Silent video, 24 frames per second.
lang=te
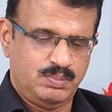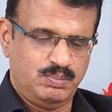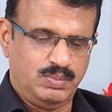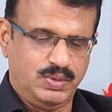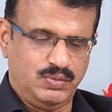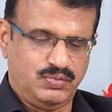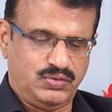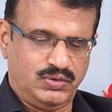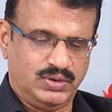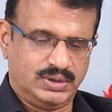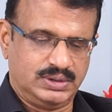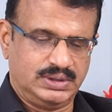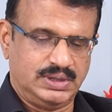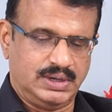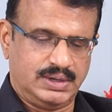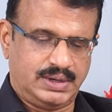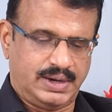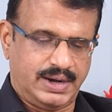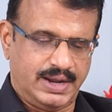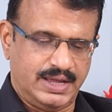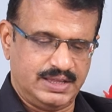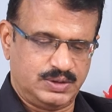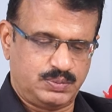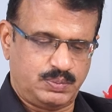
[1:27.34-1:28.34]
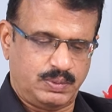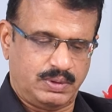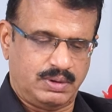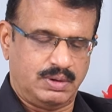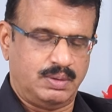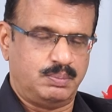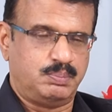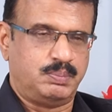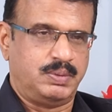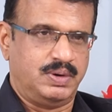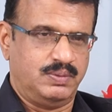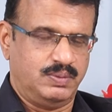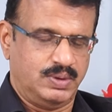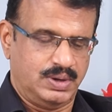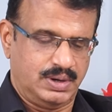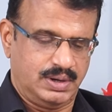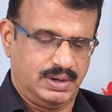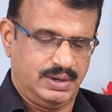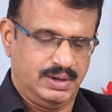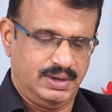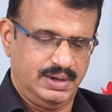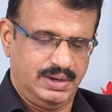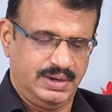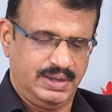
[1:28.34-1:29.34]
బిఫోర్ ద ట్రాన్స్ఫర్ ఆఫ్ పవర్
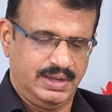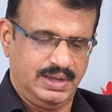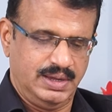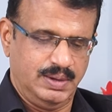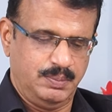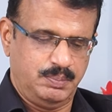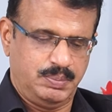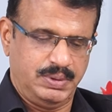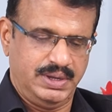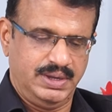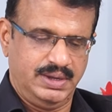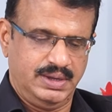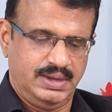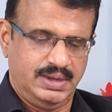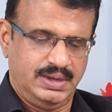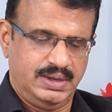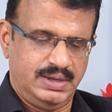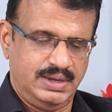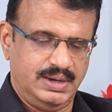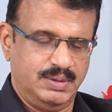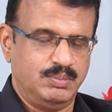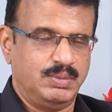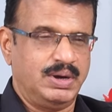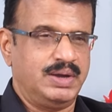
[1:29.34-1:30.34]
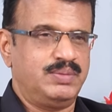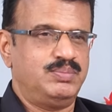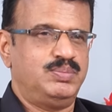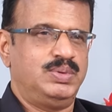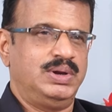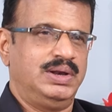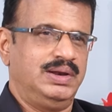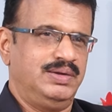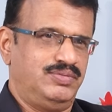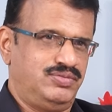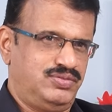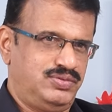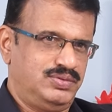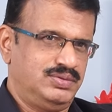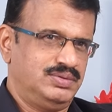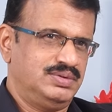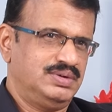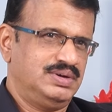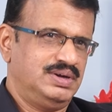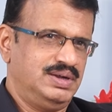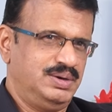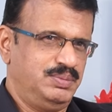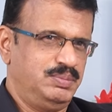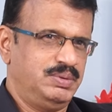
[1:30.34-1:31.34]
ఇన్ ఏపీ ఇన్ మై బిలీఫ్
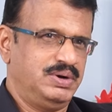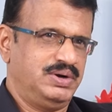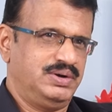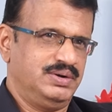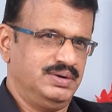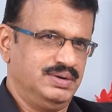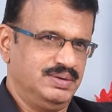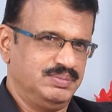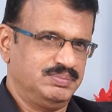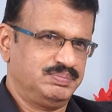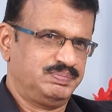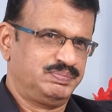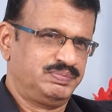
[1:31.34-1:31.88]
అని పెట్టాడు